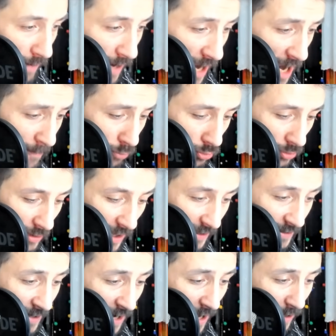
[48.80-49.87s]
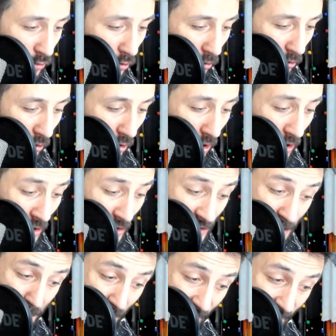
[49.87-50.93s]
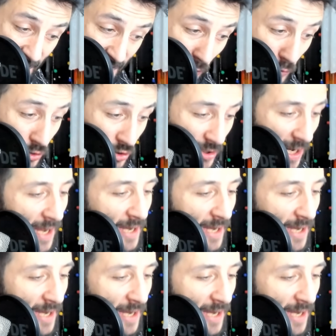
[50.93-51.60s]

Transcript: Ve bunları da alıyoruz. Prense 3